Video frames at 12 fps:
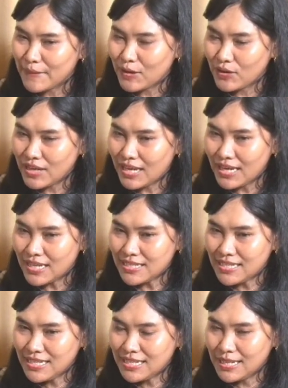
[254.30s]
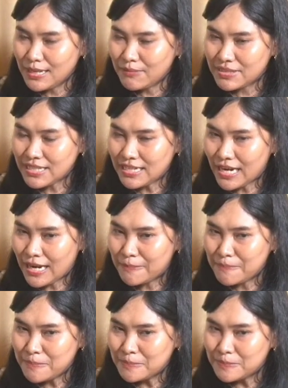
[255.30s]
Oke, okay, jadi gini Mas Hendra.
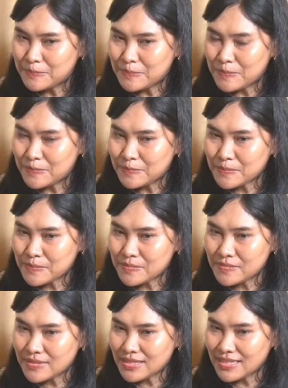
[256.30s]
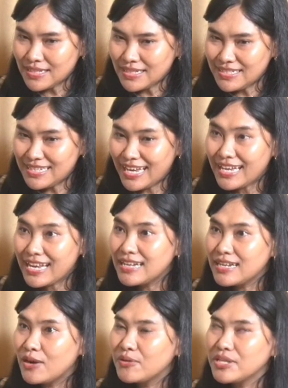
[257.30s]
Oke. Okay. Hmm, di era
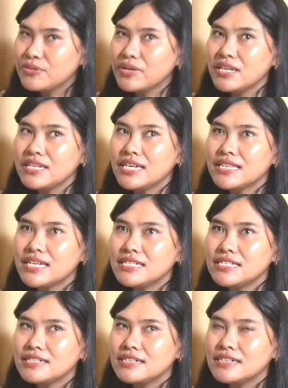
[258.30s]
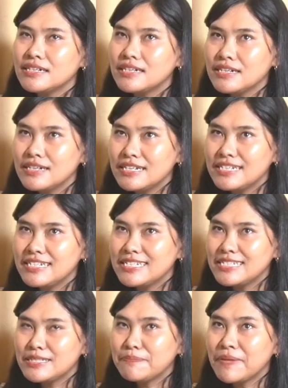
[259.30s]
now itu kan kita uh,
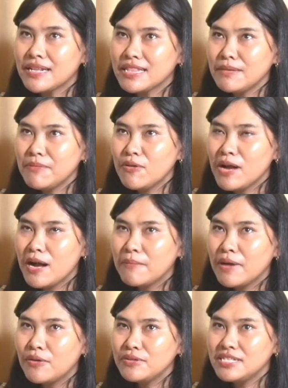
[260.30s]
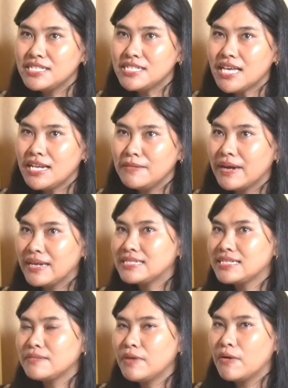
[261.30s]
seperti mau nggak mau dijejali
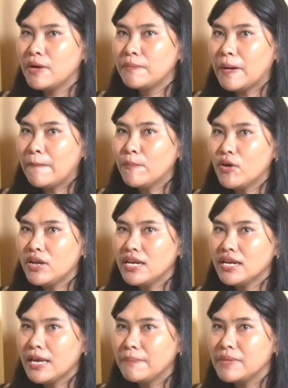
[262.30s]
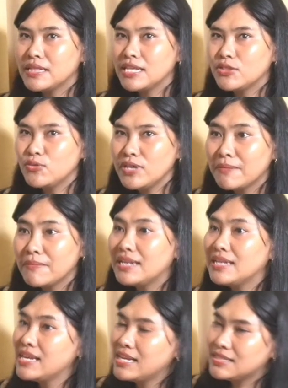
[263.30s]
mindset bahwa perempuan yang hebat itu yang
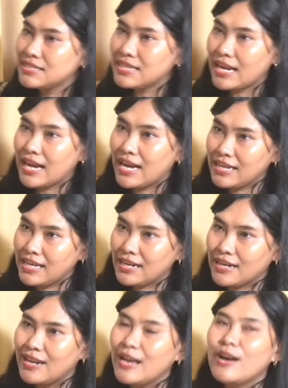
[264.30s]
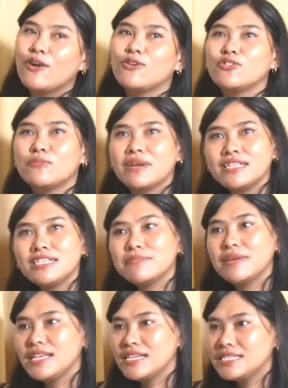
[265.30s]
mandiri secara karir, Siap.
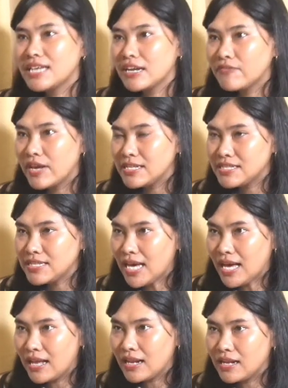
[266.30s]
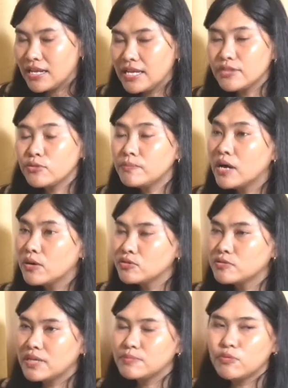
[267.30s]
otomatis mandiri secara finansial. Mm -hmm. Itu
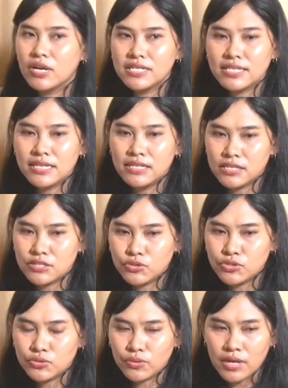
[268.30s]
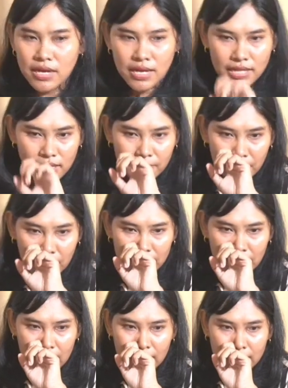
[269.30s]
bagus mas, bukan saya tidak setuju. Tapi
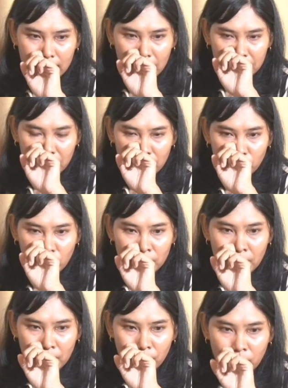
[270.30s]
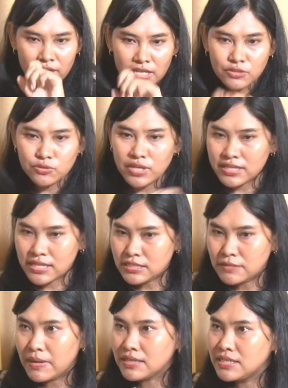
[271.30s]
pada akhirnya perempuan-perempuan yang sudah
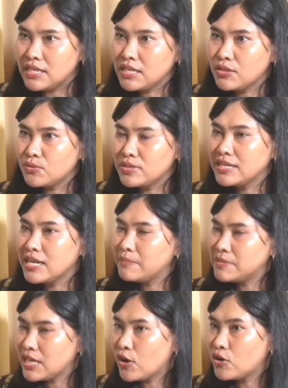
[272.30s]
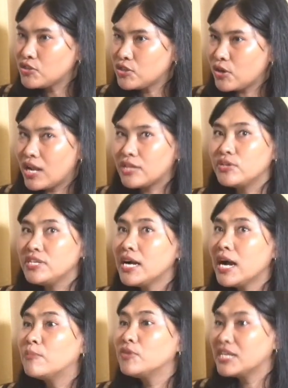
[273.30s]
terjebak di itu dan nggak bisa kontrol atau
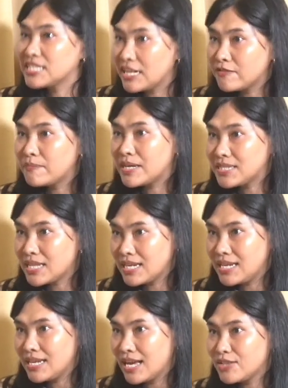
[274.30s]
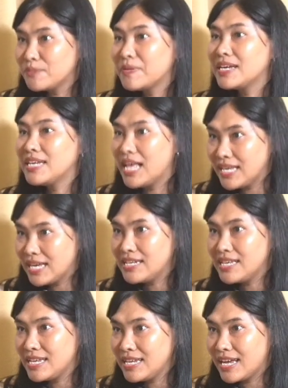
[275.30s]
dia nggak punya self mastery atau pengendalian
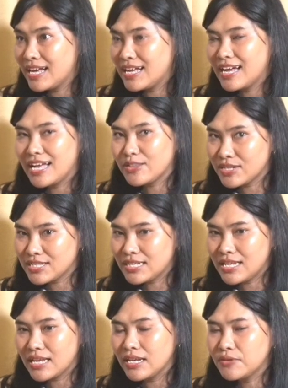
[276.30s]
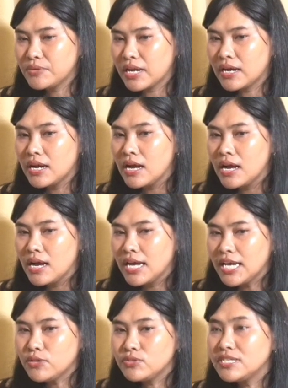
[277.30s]
dirinya atau kesadarannya kurang,
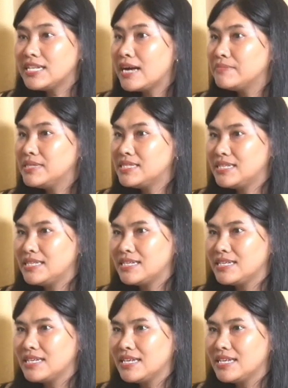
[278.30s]
itu jadi ambisi.